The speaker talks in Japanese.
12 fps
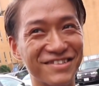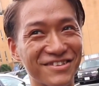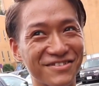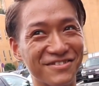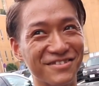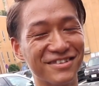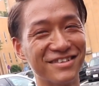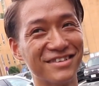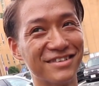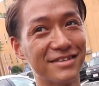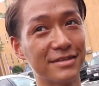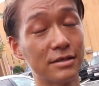ですけど筋肉
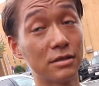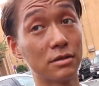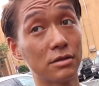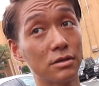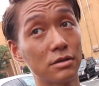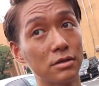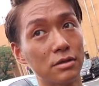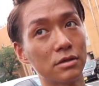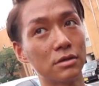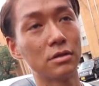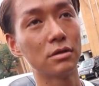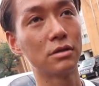ある人は朝何を
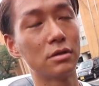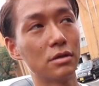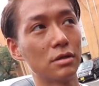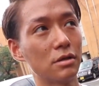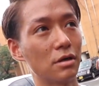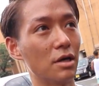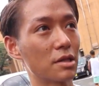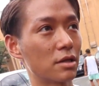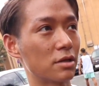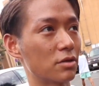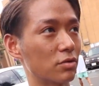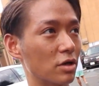食べるのか朝
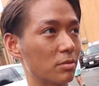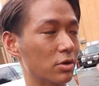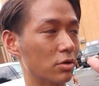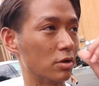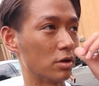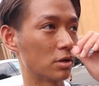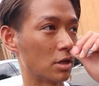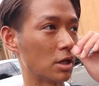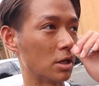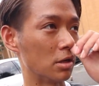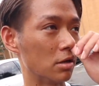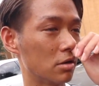何を食べる
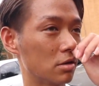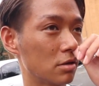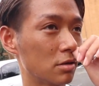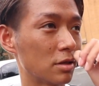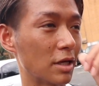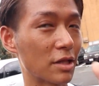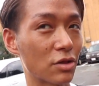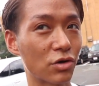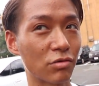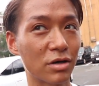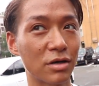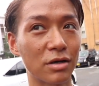はいえそれ
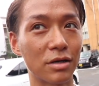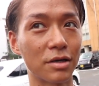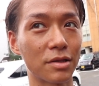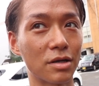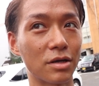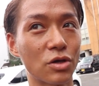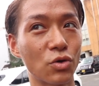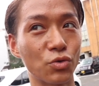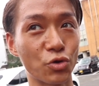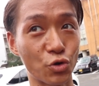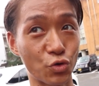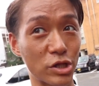はあれですか今日
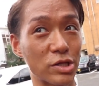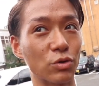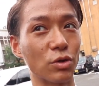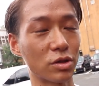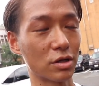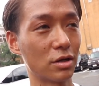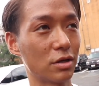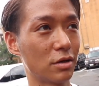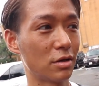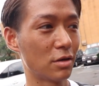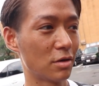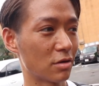の食事ってことですか今
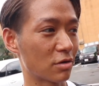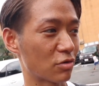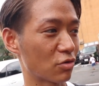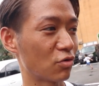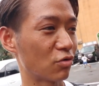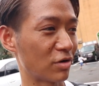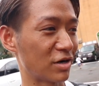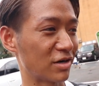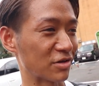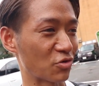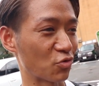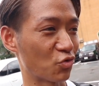日
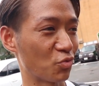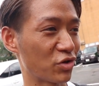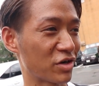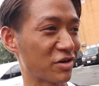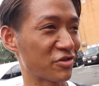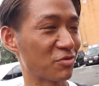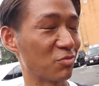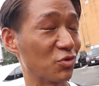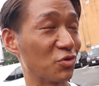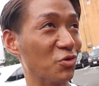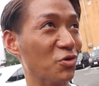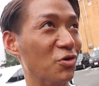はチョコモナカジャンボ
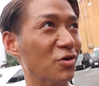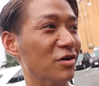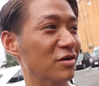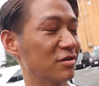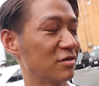と